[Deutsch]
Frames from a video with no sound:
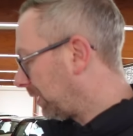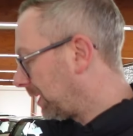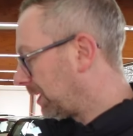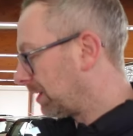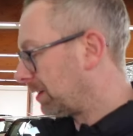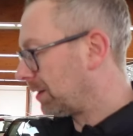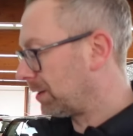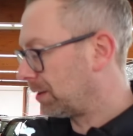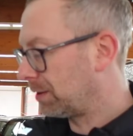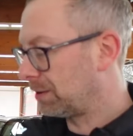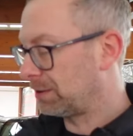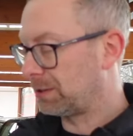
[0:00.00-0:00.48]

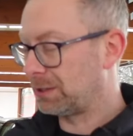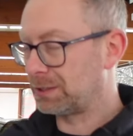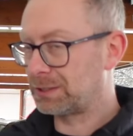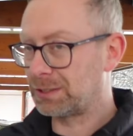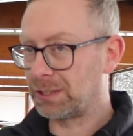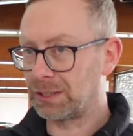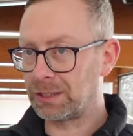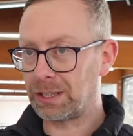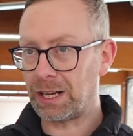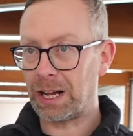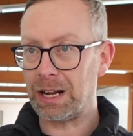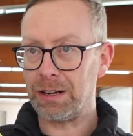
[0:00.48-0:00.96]
wir, äh, die
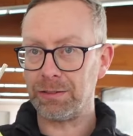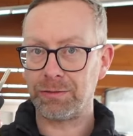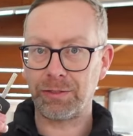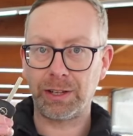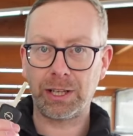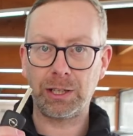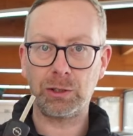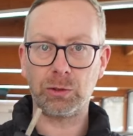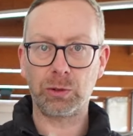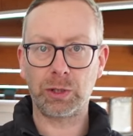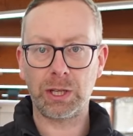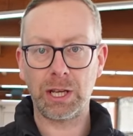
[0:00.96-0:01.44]

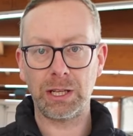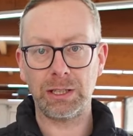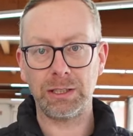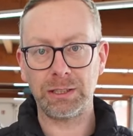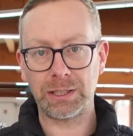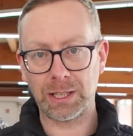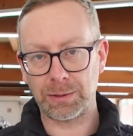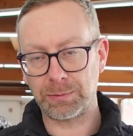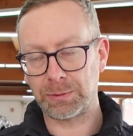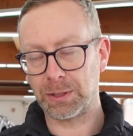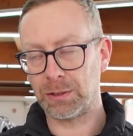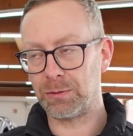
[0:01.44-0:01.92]
Zentralverriegelung geht
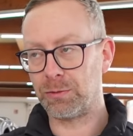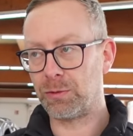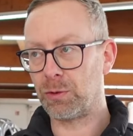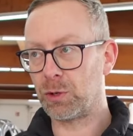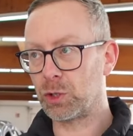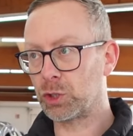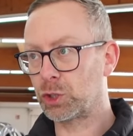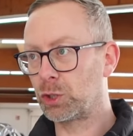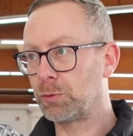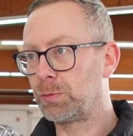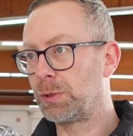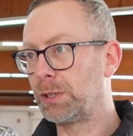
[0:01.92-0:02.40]
nicht. Ich habe da ein
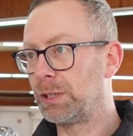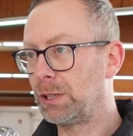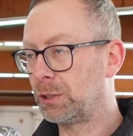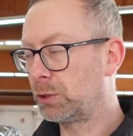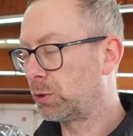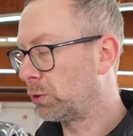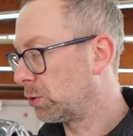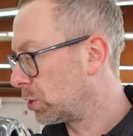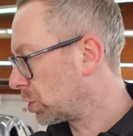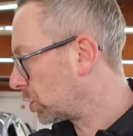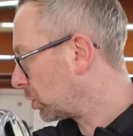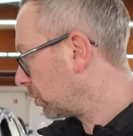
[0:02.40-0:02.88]
Vorschaubild
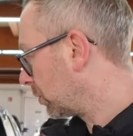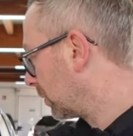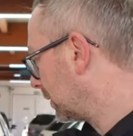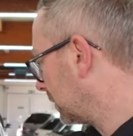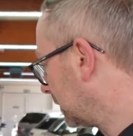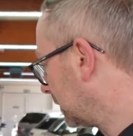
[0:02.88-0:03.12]
natürlich schon